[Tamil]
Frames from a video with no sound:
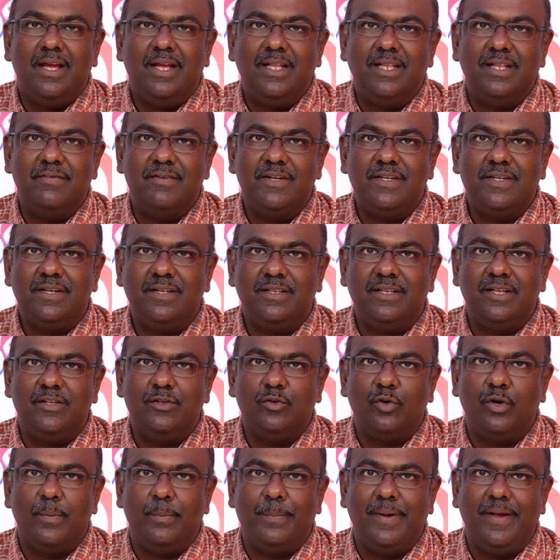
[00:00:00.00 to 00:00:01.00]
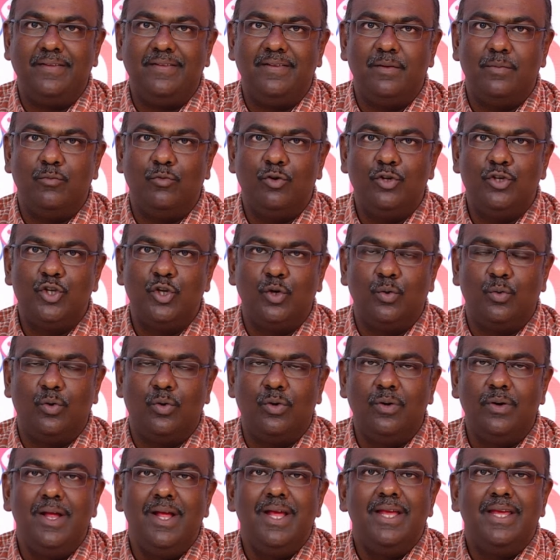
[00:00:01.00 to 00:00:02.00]
இந்த விஷயத்தை இதோட பேசி
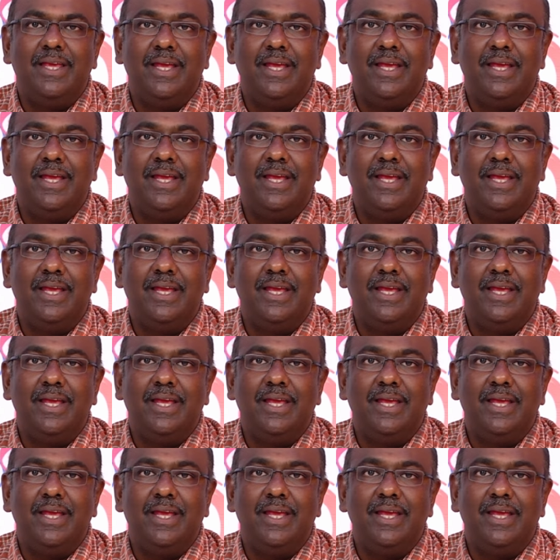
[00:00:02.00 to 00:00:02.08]
முடிச்சிருவோம்